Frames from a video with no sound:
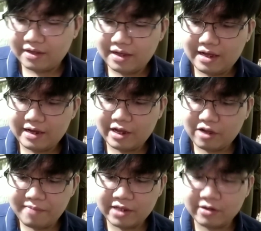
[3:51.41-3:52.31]
uh,
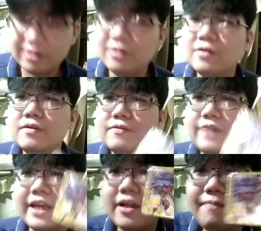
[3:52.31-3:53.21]
recommend ko tong
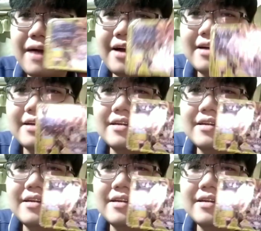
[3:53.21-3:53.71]
Fero Pack.